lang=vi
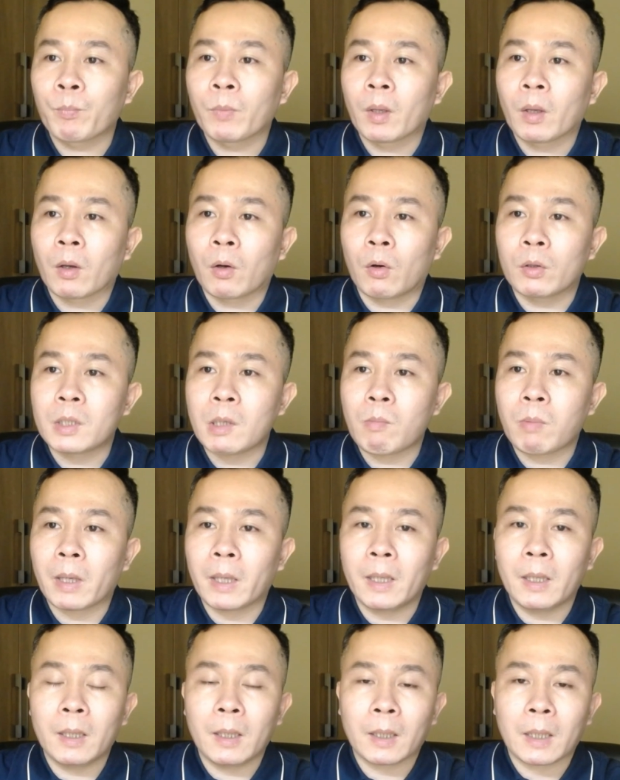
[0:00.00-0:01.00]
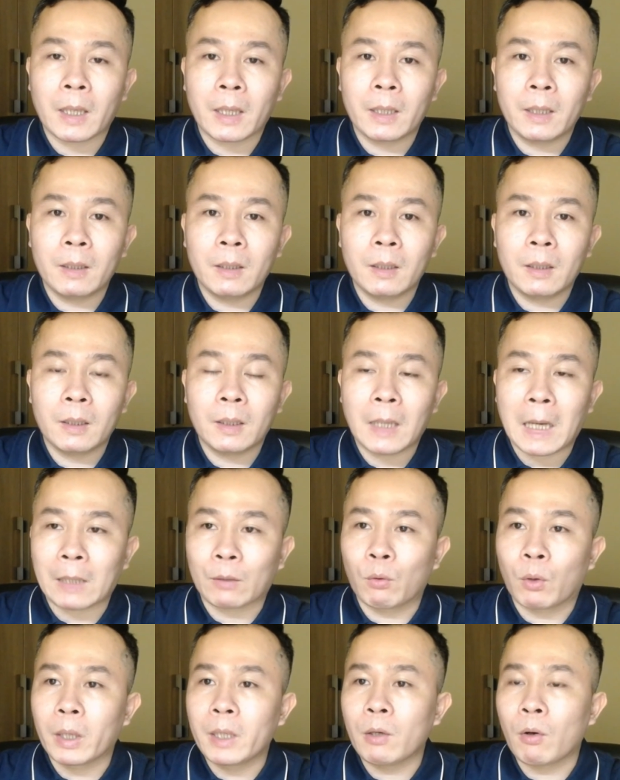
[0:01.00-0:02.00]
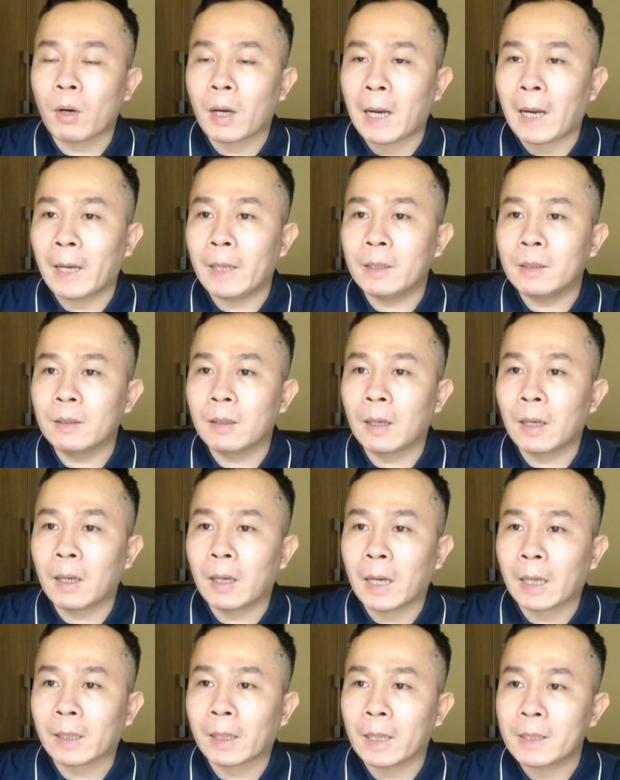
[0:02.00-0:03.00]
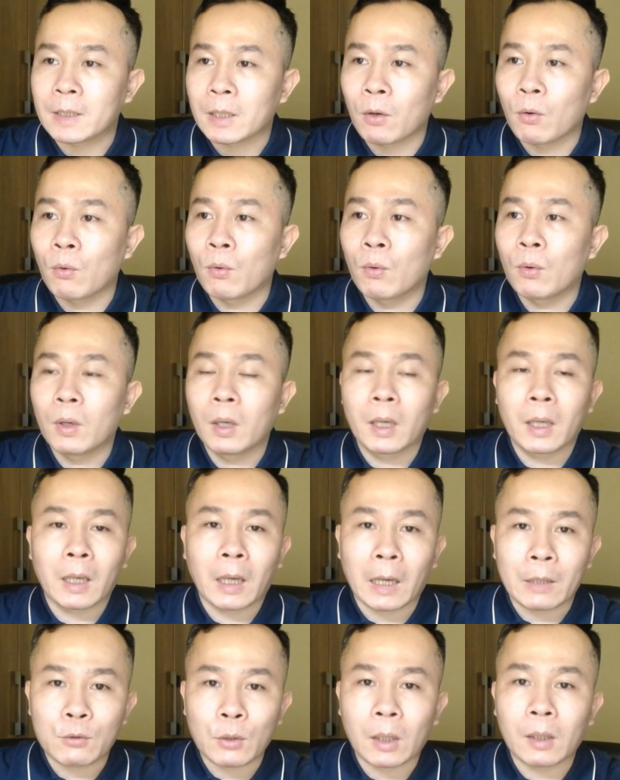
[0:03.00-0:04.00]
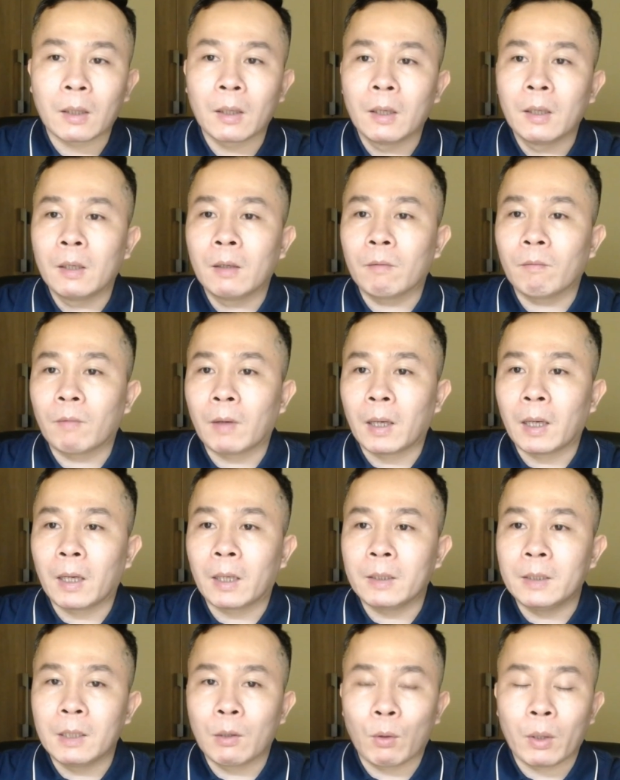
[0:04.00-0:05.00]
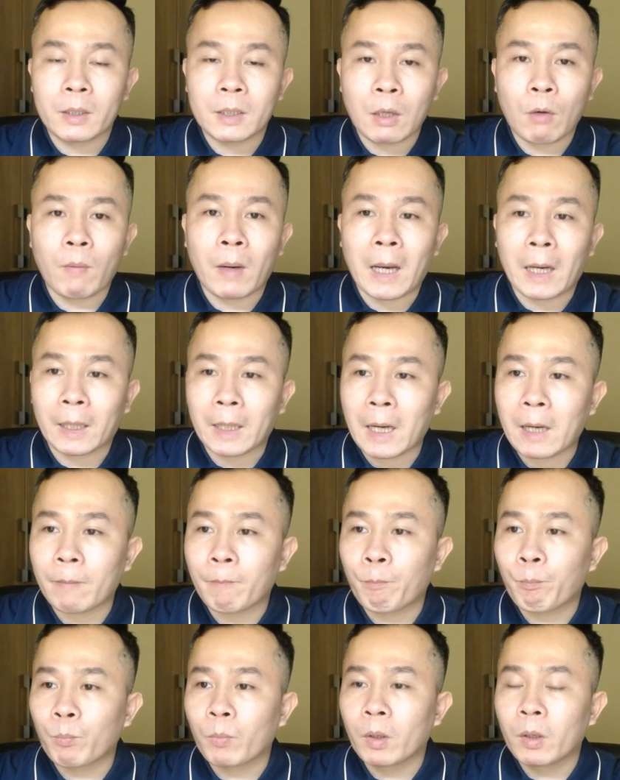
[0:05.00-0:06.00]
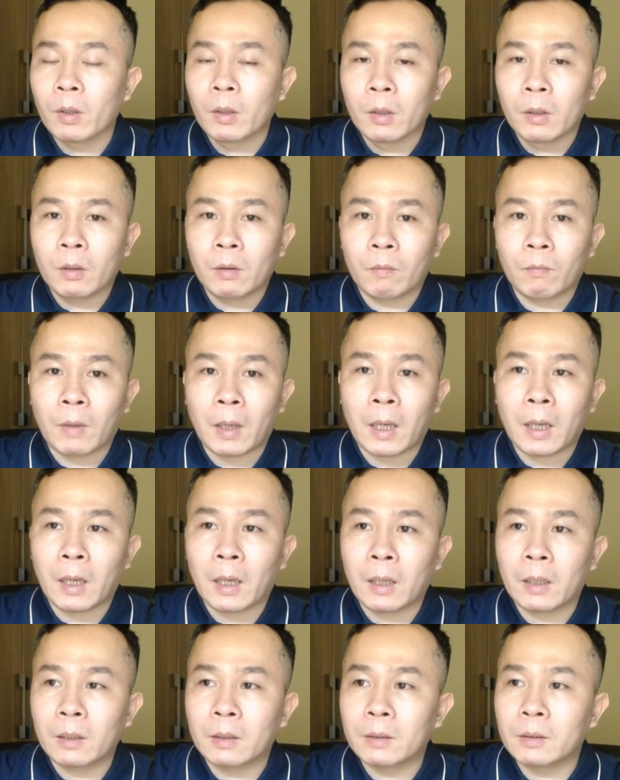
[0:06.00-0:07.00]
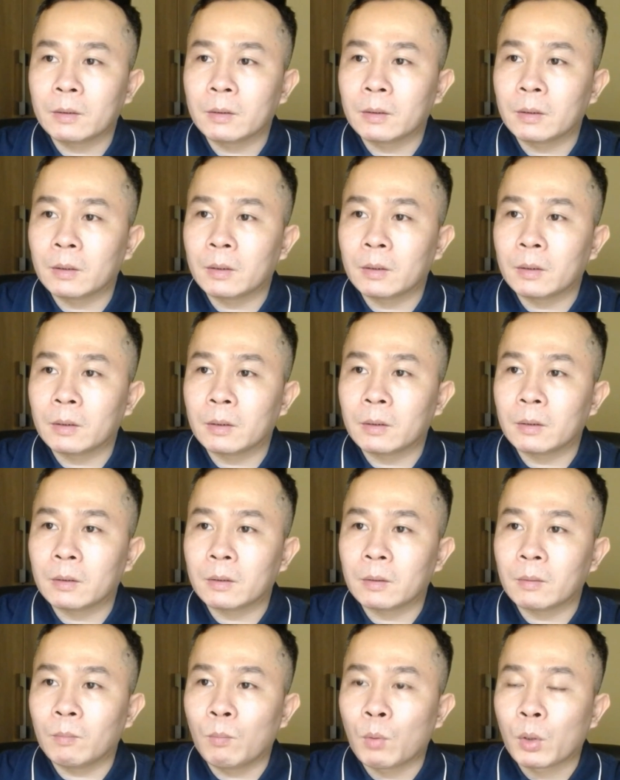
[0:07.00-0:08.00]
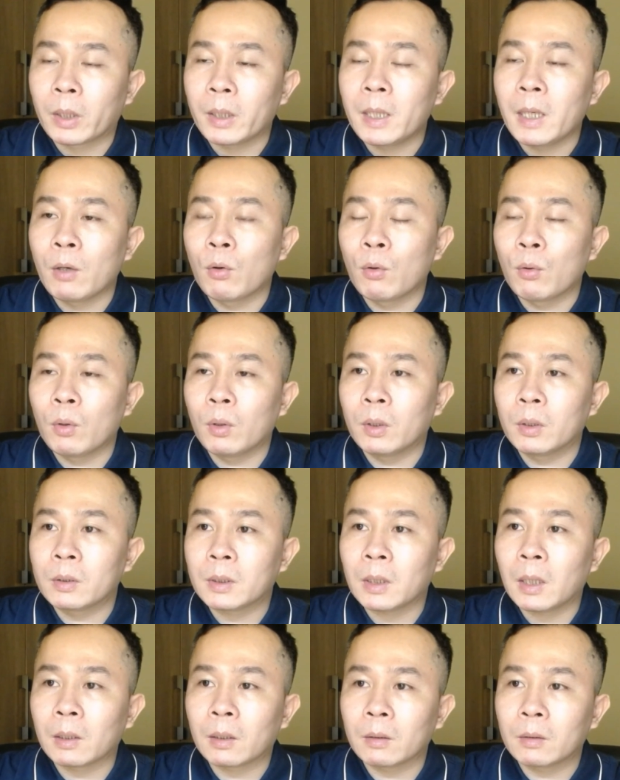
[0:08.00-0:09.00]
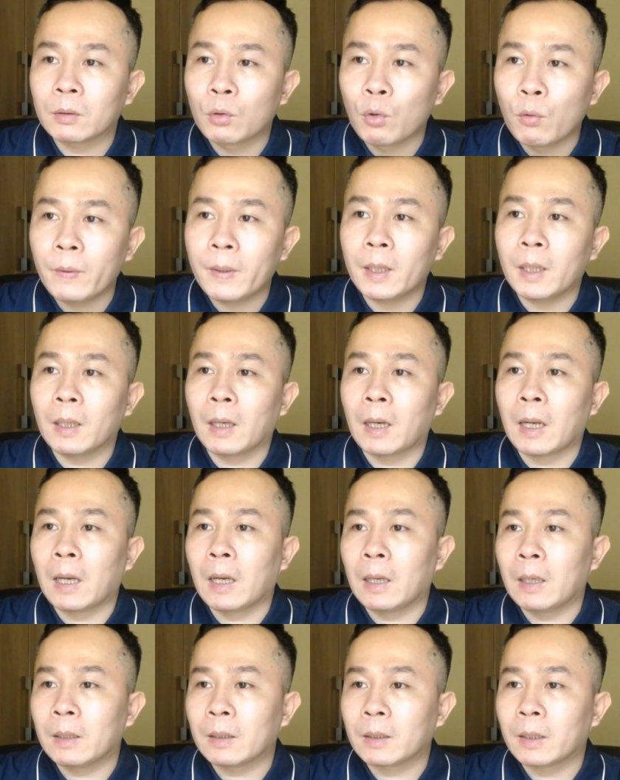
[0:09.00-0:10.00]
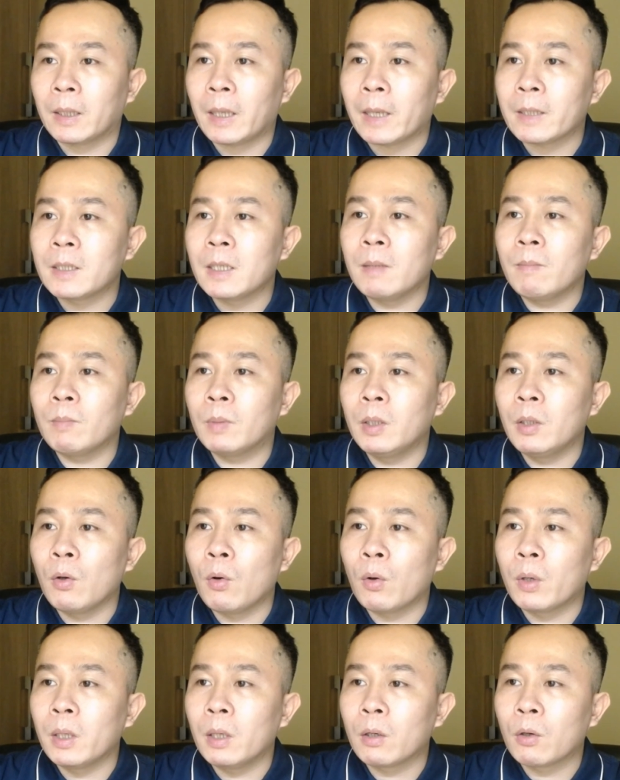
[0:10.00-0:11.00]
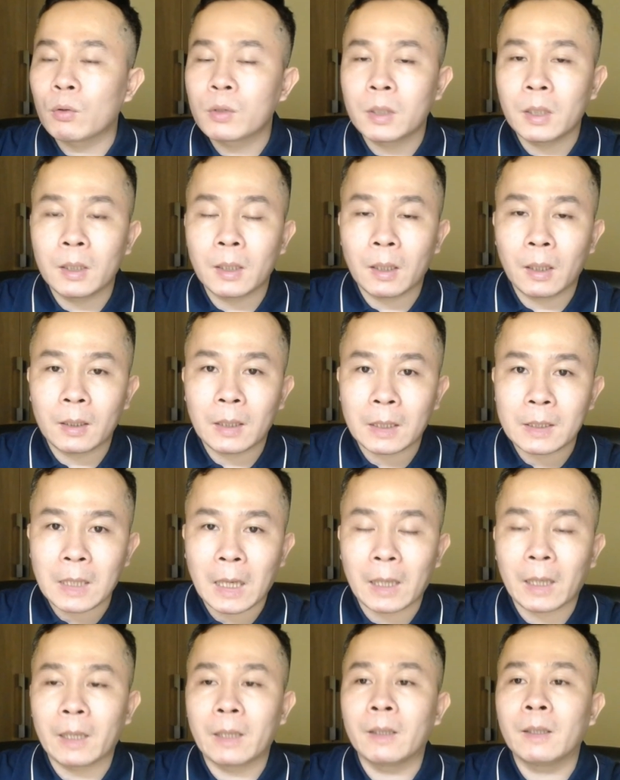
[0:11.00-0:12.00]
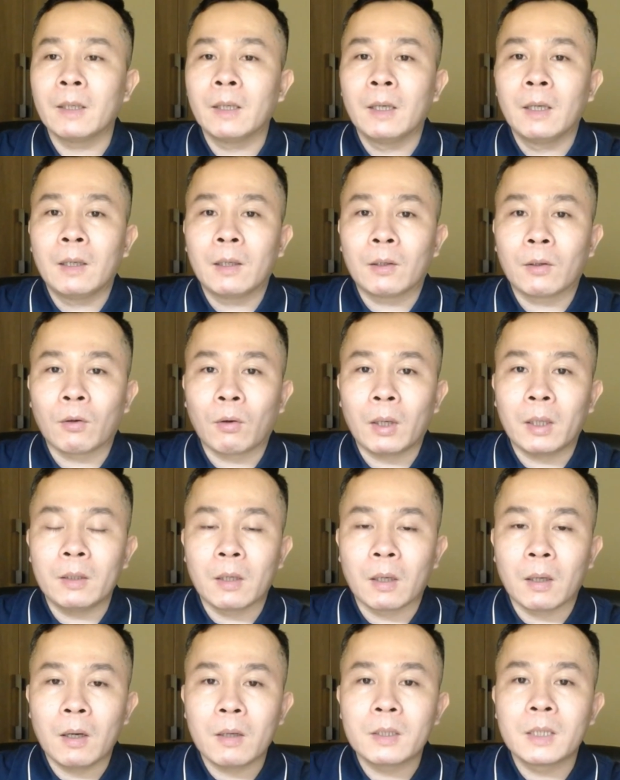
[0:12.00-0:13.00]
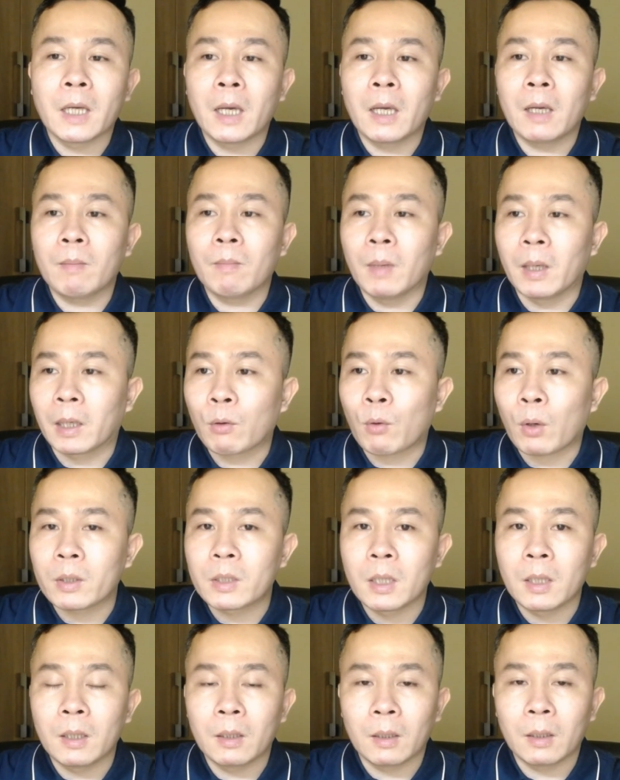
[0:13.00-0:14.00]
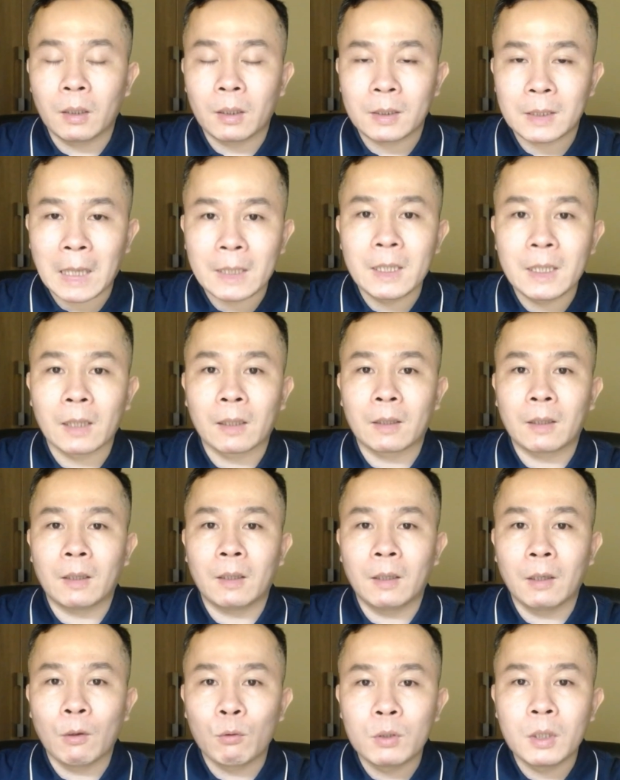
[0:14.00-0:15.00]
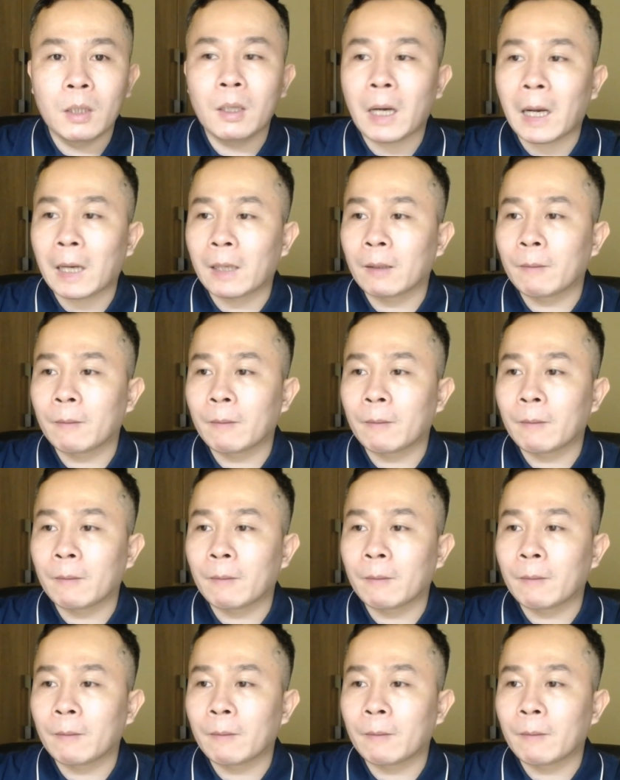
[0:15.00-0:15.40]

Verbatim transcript: có trong cái các cái hạt của cây họ cải như là hạt cải dầu, cải xoăn và nhiều loại rau và hạt khác. Và một cái điều rất là thú vị là cái enzyme thioglucosidase này nó lại được ức chế bởi cái quá trình gia nhiệt nấu chín thức ăn.